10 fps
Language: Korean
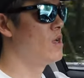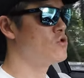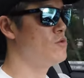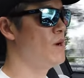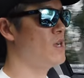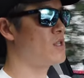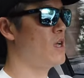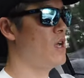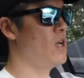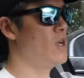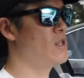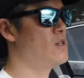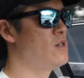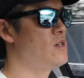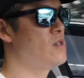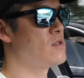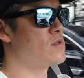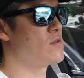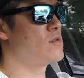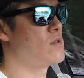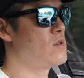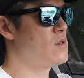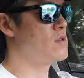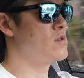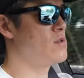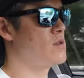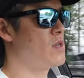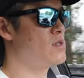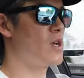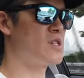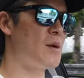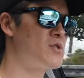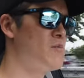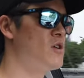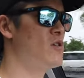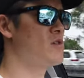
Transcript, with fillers: 출발 때는 제가 삼 점